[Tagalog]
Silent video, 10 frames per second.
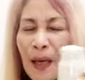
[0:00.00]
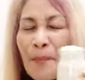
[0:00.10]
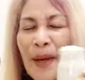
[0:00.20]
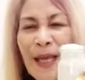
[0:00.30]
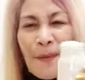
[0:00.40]

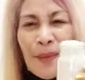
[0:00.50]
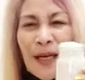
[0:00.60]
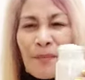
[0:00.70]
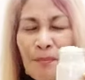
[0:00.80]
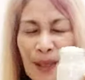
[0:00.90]

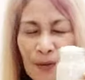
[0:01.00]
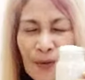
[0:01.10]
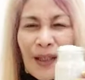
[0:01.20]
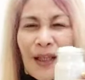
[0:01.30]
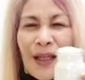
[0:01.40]
mayaman pero
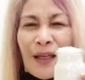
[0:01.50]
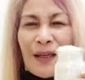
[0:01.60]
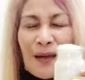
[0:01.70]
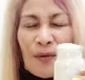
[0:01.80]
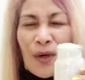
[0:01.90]
hindi rin
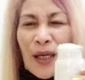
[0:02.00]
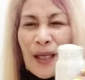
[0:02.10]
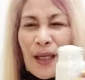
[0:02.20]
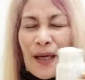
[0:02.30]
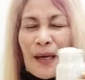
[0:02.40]
ako
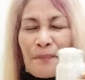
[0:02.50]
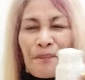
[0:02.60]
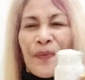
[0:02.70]
naghihirap.